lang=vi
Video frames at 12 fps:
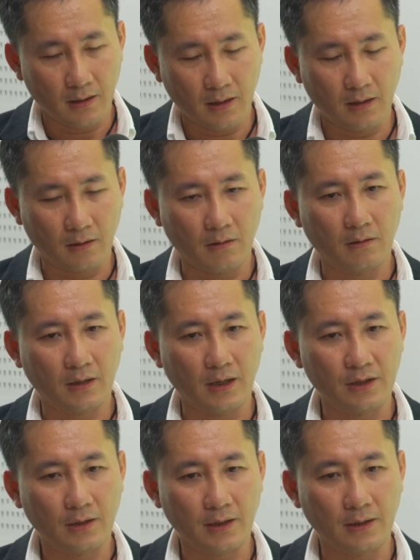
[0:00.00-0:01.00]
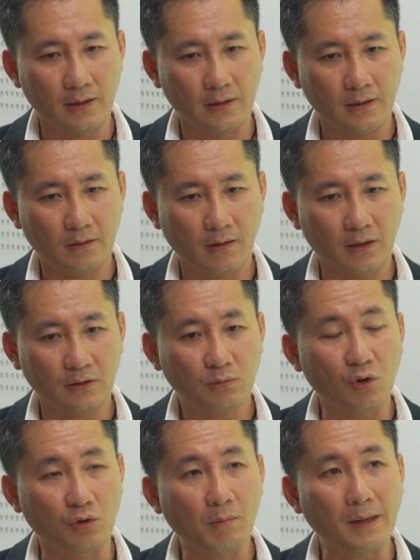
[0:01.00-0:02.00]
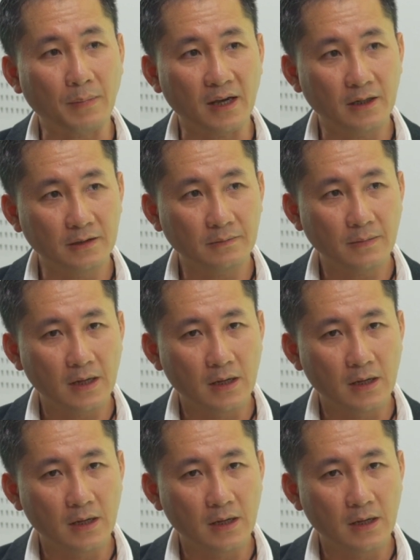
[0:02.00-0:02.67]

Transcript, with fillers: à, có cái, cái cái gọi là tốc độ nó mạnh mẽ hơn